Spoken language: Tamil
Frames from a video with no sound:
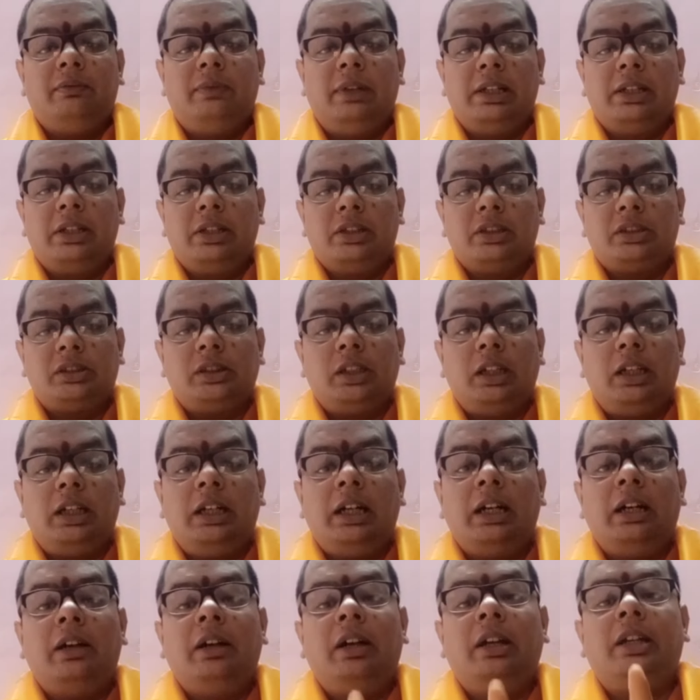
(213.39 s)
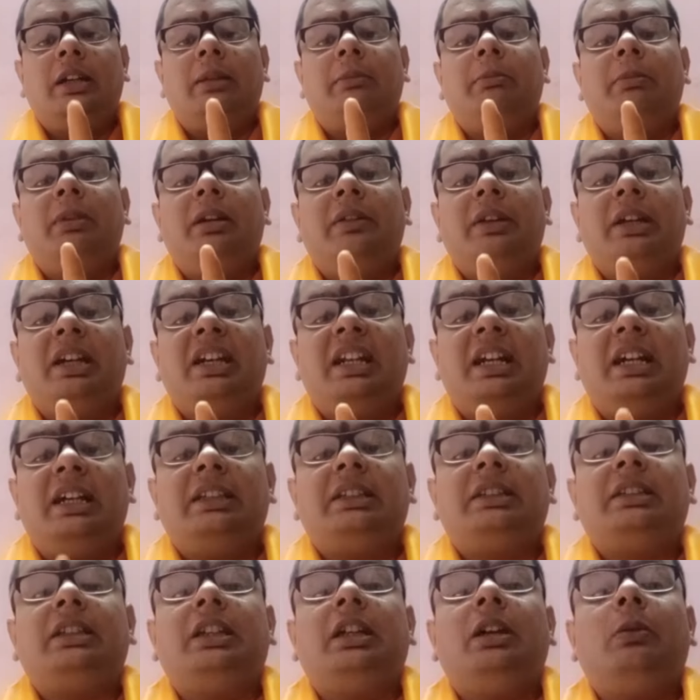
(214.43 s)
வருஷம் நம்ம
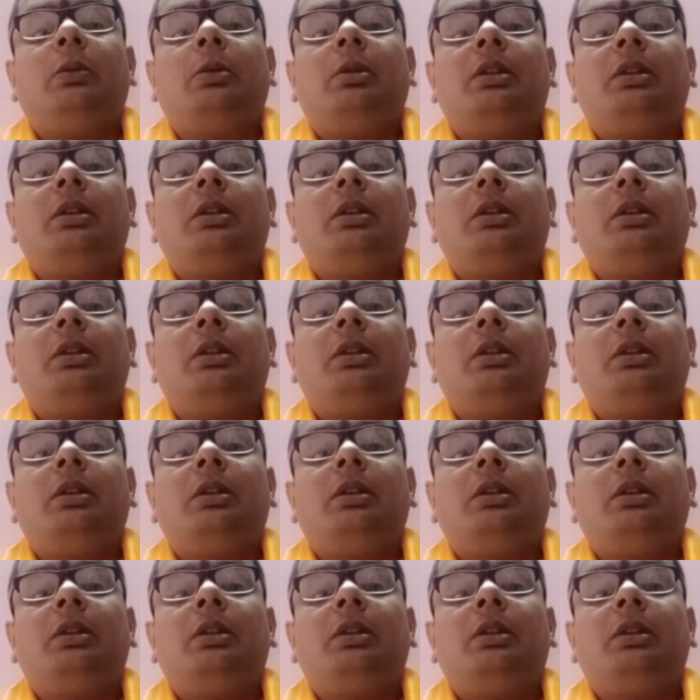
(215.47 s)
கிரகத்தில்